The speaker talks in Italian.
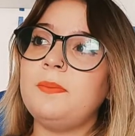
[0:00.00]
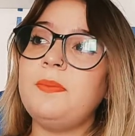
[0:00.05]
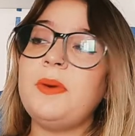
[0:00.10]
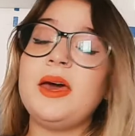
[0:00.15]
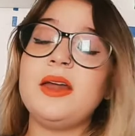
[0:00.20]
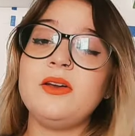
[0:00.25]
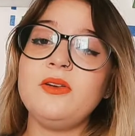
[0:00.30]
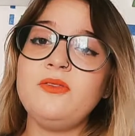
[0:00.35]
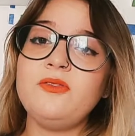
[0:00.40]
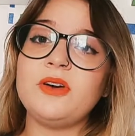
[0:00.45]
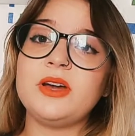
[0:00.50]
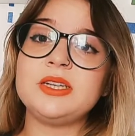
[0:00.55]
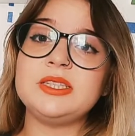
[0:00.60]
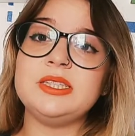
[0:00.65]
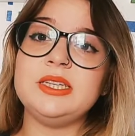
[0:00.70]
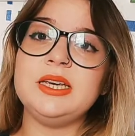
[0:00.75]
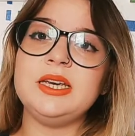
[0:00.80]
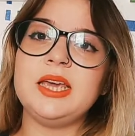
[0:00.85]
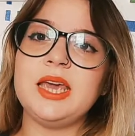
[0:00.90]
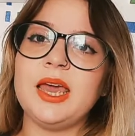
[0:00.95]
per far
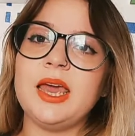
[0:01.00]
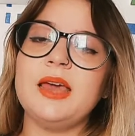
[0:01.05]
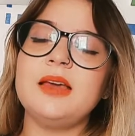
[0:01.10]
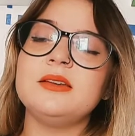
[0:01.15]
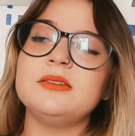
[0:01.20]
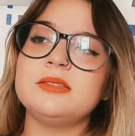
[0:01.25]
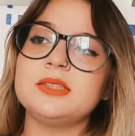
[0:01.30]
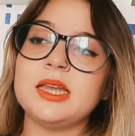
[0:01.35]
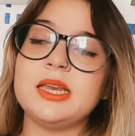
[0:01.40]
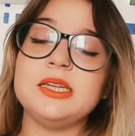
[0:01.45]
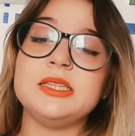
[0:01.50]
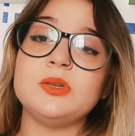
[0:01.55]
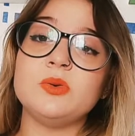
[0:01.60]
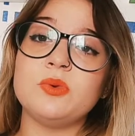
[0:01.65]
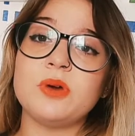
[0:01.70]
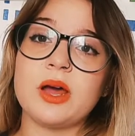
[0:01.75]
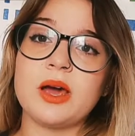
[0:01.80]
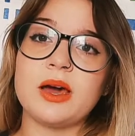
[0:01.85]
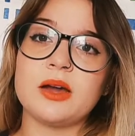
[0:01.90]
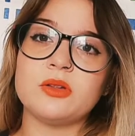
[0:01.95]
sì che salisse
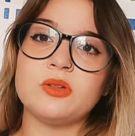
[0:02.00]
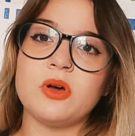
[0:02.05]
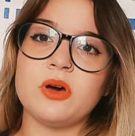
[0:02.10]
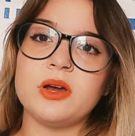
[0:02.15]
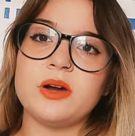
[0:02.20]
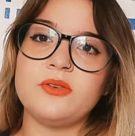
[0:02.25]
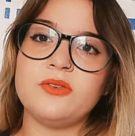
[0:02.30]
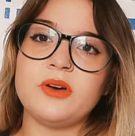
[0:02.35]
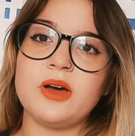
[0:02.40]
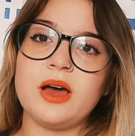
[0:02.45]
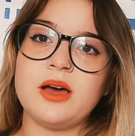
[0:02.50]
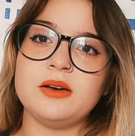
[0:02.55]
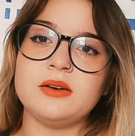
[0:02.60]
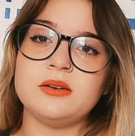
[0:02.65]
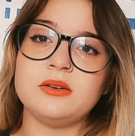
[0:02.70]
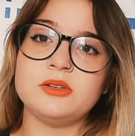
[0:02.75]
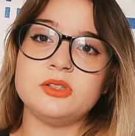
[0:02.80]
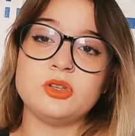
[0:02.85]
una cartografa uh,